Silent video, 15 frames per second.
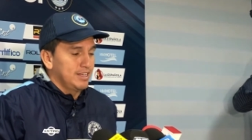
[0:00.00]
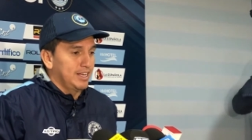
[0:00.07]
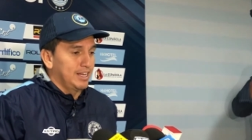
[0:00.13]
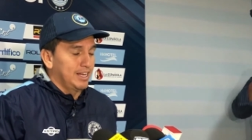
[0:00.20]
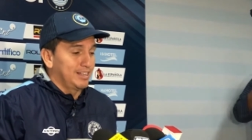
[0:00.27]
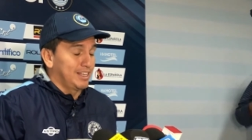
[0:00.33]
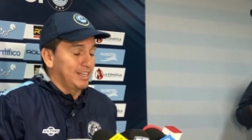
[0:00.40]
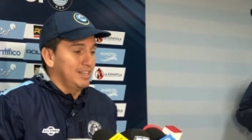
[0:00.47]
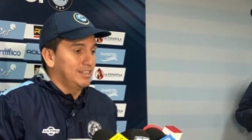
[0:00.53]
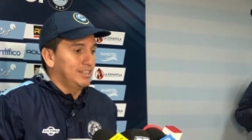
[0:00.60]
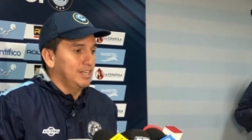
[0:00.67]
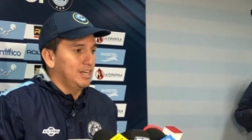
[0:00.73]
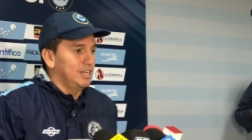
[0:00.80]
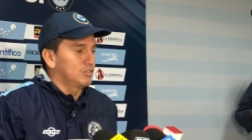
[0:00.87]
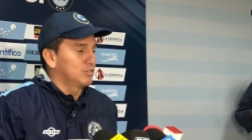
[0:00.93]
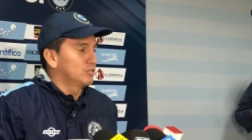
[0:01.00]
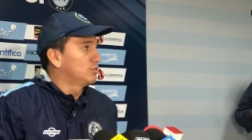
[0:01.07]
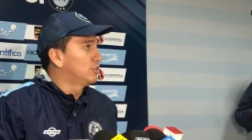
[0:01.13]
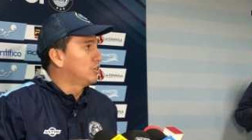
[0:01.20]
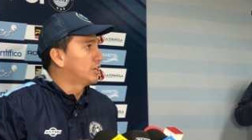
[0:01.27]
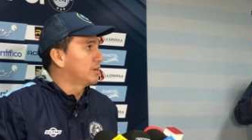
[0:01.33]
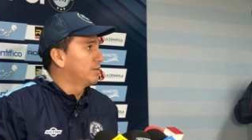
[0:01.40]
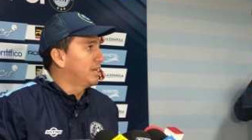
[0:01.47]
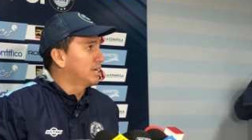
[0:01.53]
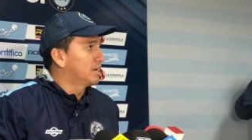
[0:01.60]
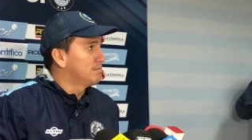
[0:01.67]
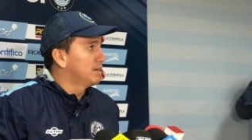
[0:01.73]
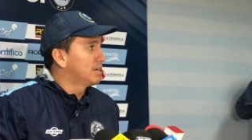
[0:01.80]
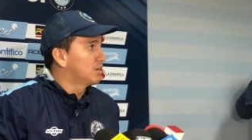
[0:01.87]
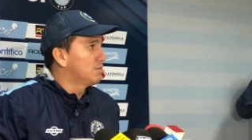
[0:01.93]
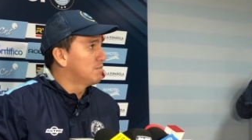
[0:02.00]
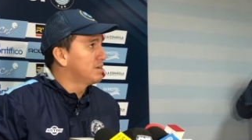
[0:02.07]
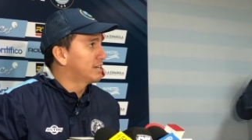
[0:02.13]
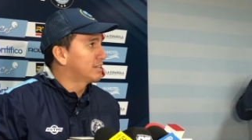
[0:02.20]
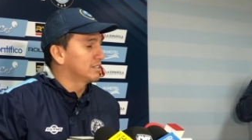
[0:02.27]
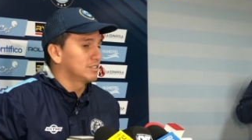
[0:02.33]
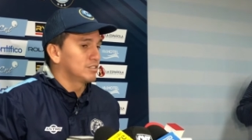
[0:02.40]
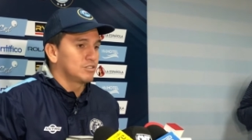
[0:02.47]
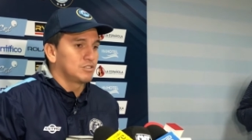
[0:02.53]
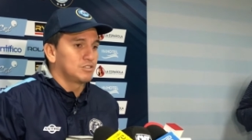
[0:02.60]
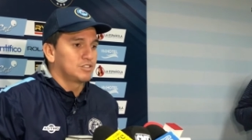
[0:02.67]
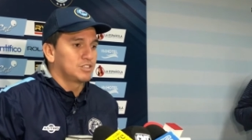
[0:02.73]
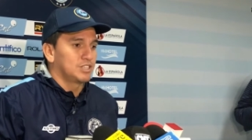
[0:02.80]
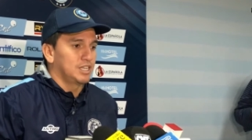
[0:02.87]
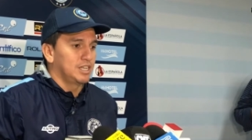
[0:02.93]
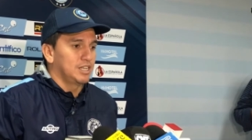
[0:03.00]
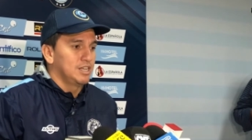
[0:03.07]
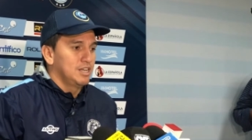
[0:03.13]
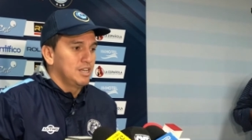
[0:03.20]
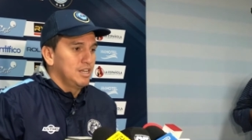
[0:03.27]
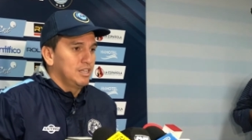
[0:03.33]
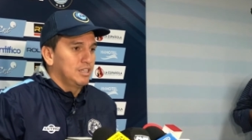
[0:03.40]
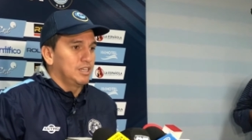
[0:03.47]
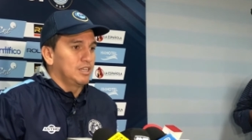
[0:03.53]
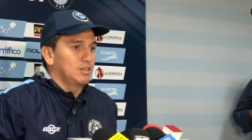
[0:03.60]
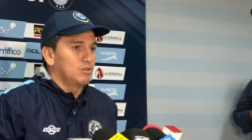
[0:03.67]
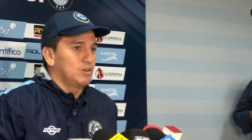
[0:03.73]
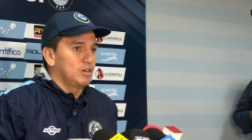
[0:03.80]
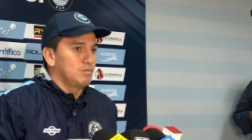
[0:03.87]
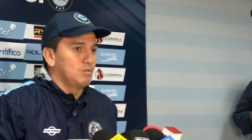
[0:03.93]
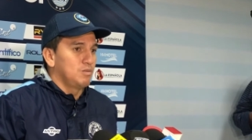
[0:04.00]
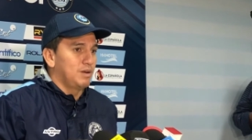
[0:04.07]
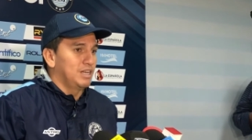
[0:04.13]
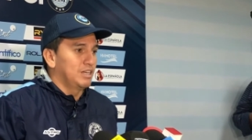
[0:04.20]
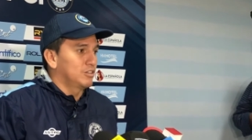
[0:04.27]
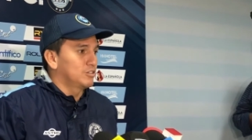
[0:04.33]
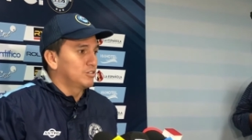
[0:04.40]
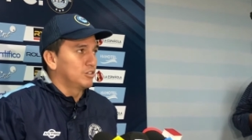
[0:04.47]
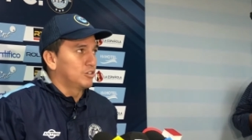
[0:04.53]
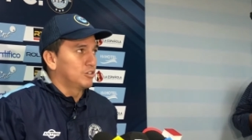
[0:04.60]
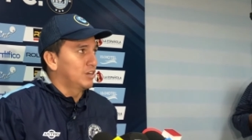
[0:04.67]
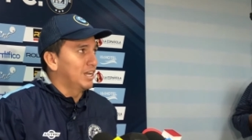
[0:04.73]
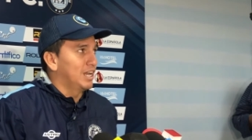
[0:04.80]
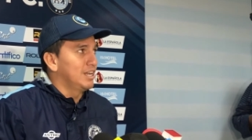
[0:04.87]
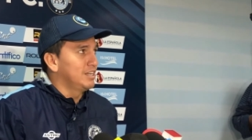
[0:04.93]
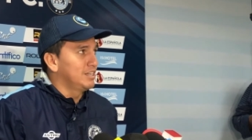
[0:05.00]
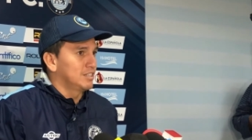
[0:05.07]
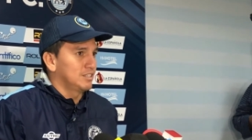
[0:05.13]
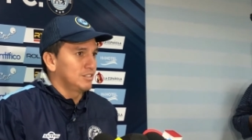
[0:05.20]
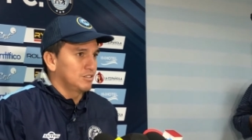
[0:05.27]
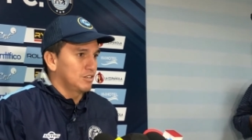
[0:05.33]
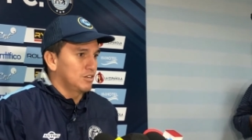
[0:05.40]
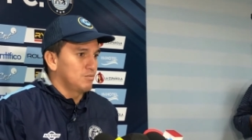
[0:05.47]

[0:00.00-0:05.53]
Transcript: la estadística y son uno de los rivales que más convierten. Entonces, tienen jugadores muy peligrosos en todas las líneas.